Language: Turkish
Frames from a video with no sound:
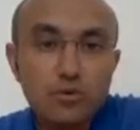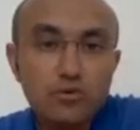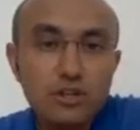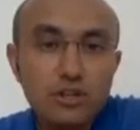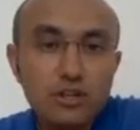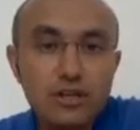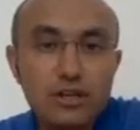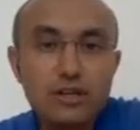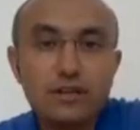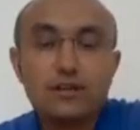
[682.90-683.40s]
week,
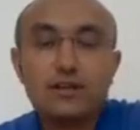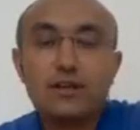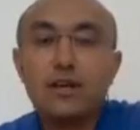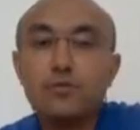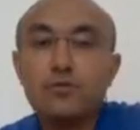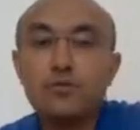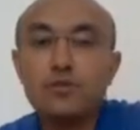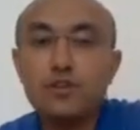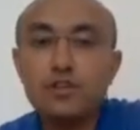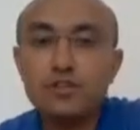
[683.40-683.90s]
every
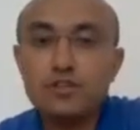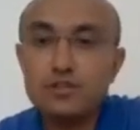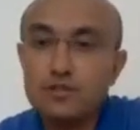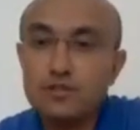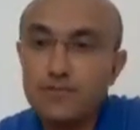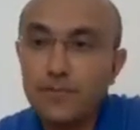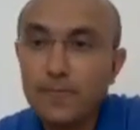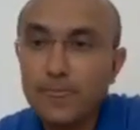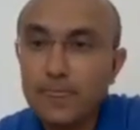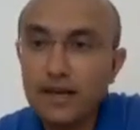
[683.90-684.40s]
weekend, every
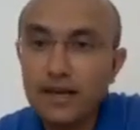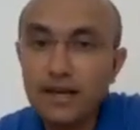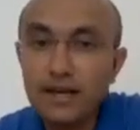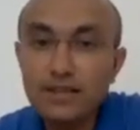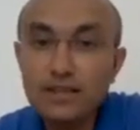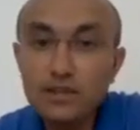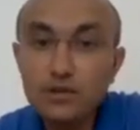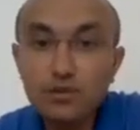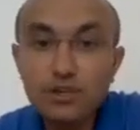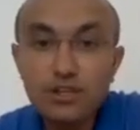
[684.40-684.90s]
year.
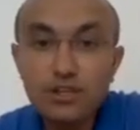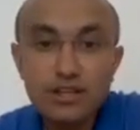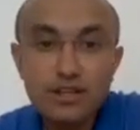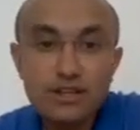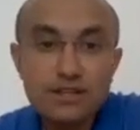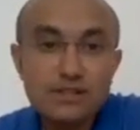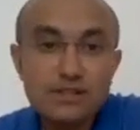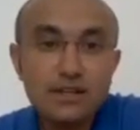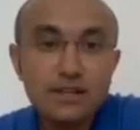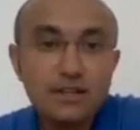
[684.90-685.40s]
At the
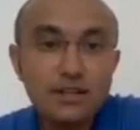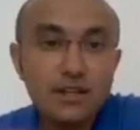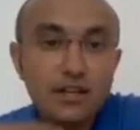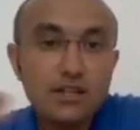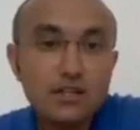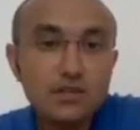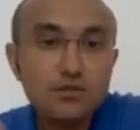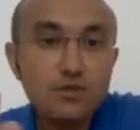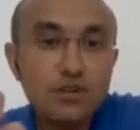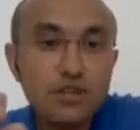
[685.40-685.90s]
weekends.
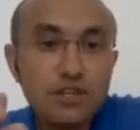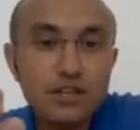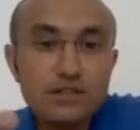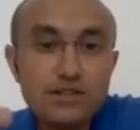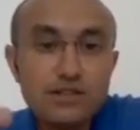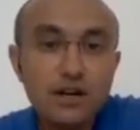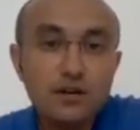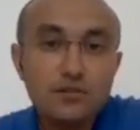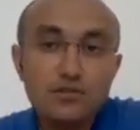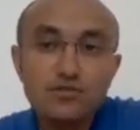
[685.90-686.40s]
Zaten at the
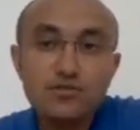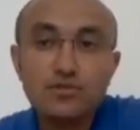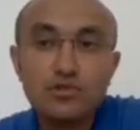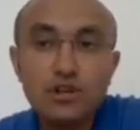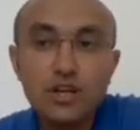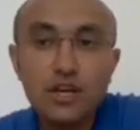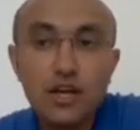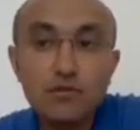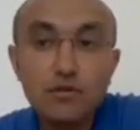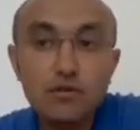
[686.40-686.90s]
weekends
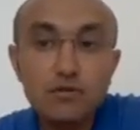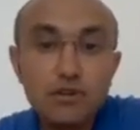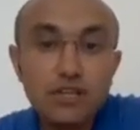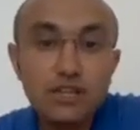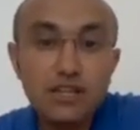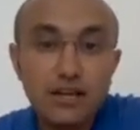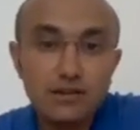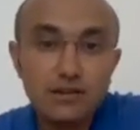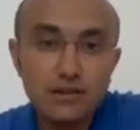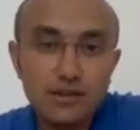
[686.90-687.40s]
hafta sonları
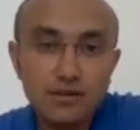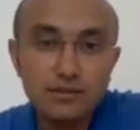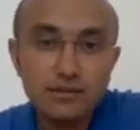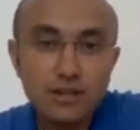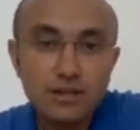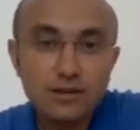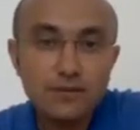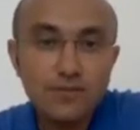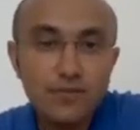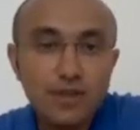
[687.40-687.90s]
every weekend
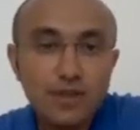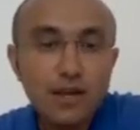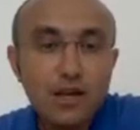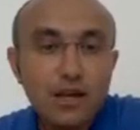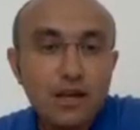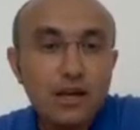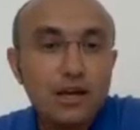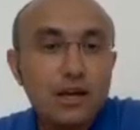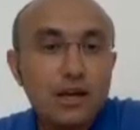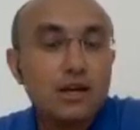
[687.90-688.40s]
demek.
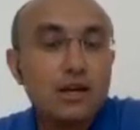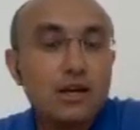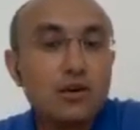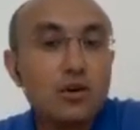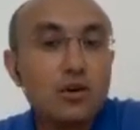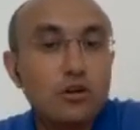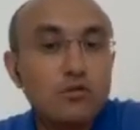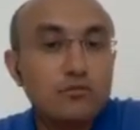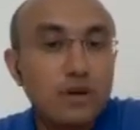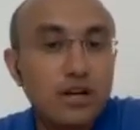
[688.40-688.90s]

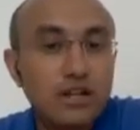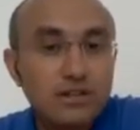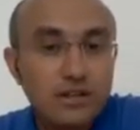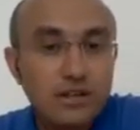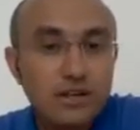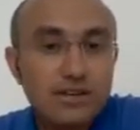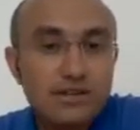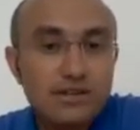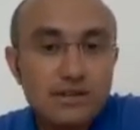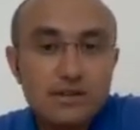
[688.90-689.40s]
On
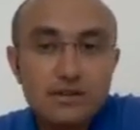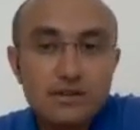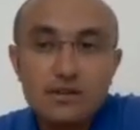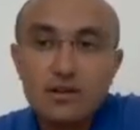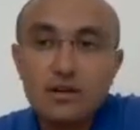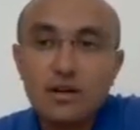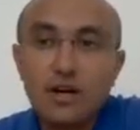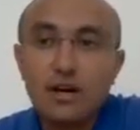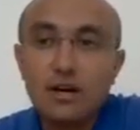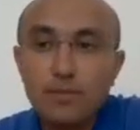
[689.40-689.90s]

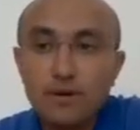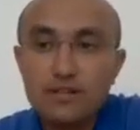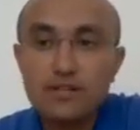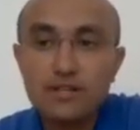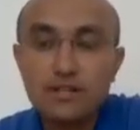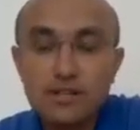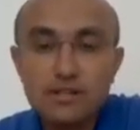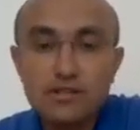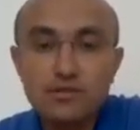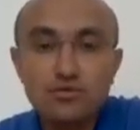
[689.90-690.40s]
Mondays,
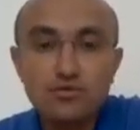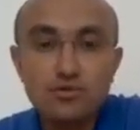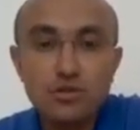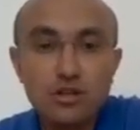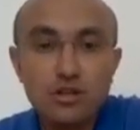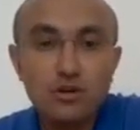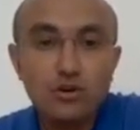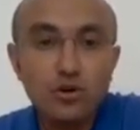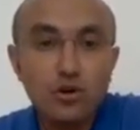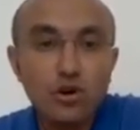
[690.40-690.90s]
pazartesi
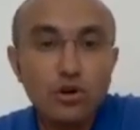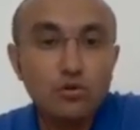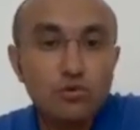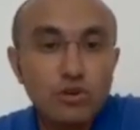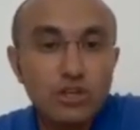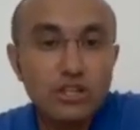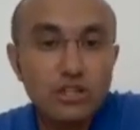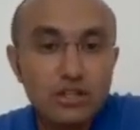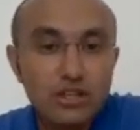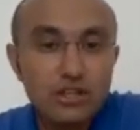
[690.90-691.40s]
günleri.
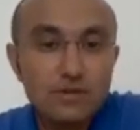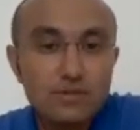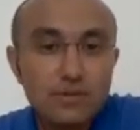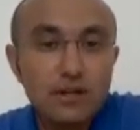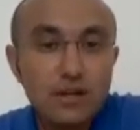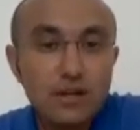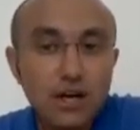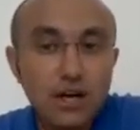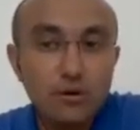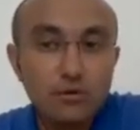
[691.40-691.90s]
On
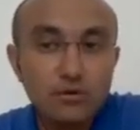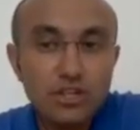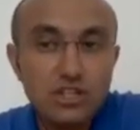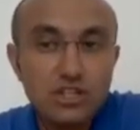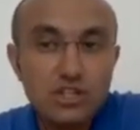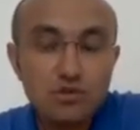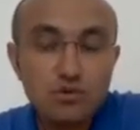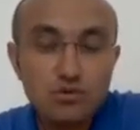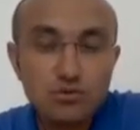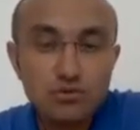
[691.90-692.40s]
weekdays, bakın
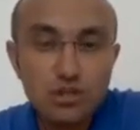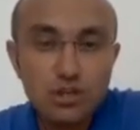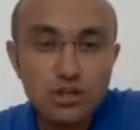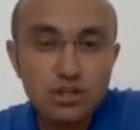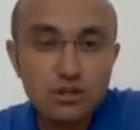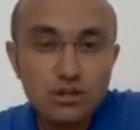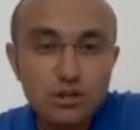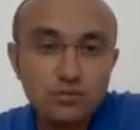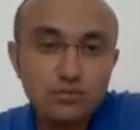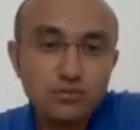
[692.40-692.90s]
hafta içi
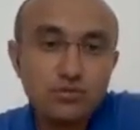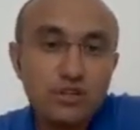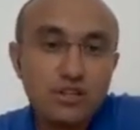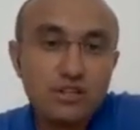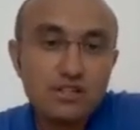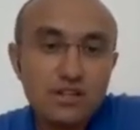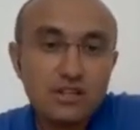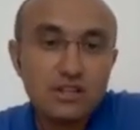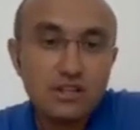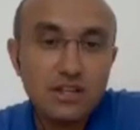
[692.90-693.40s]
günleri.
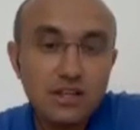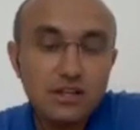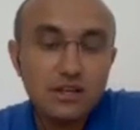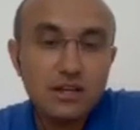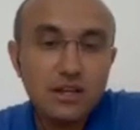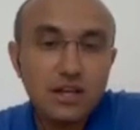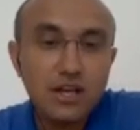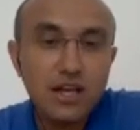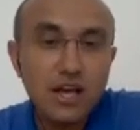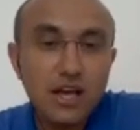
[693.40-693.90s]
E, bunlar
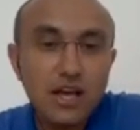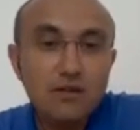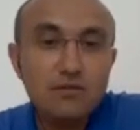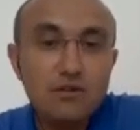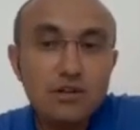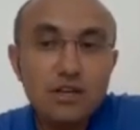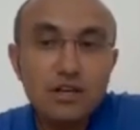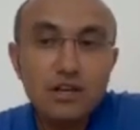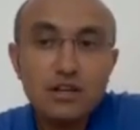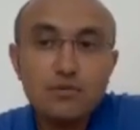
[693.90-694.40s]
zaten
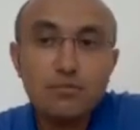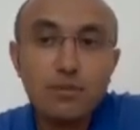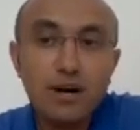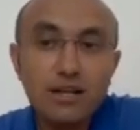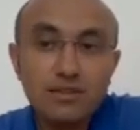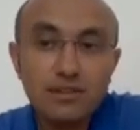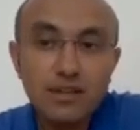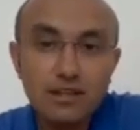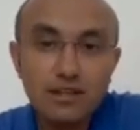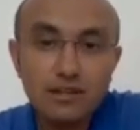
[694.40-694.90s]
every
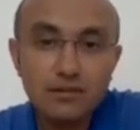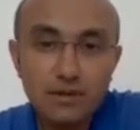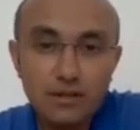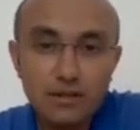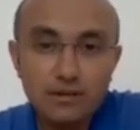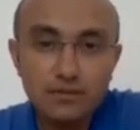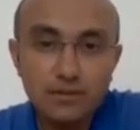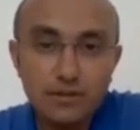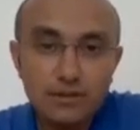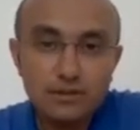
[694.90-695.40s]
Monday
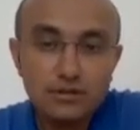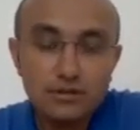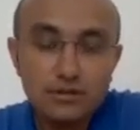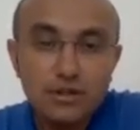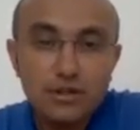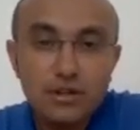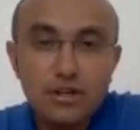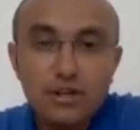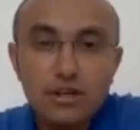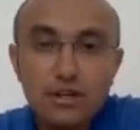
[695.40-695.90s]
demek
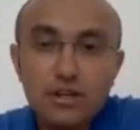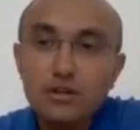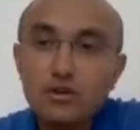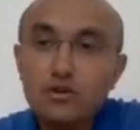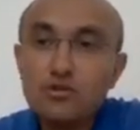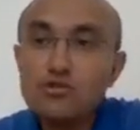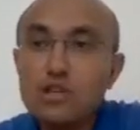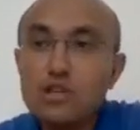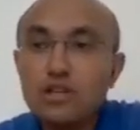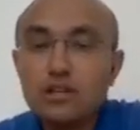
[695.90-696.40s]
bakın.
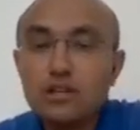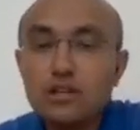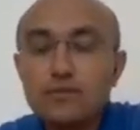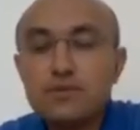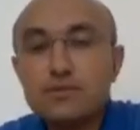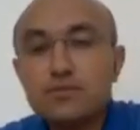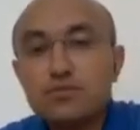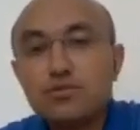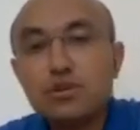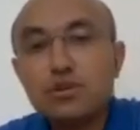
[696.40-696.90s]
E,
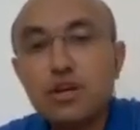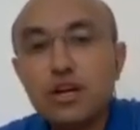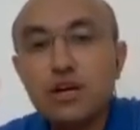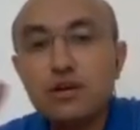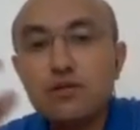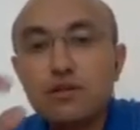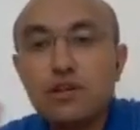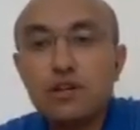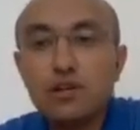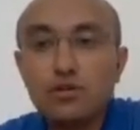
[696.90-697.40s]
özellikle biz
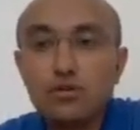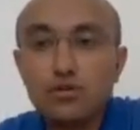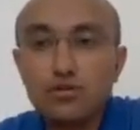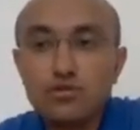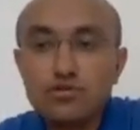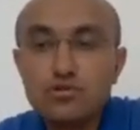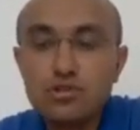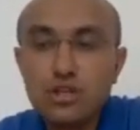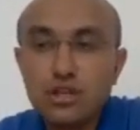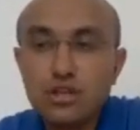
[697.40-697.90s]
bunları
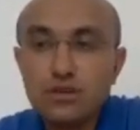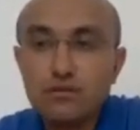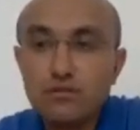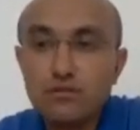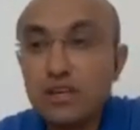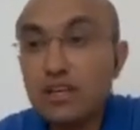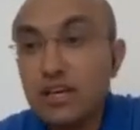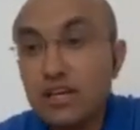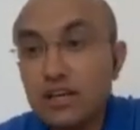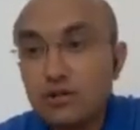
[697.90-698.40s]
evreleri
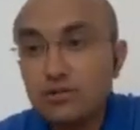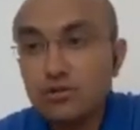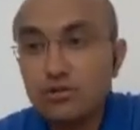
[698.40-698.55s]
görürsek ve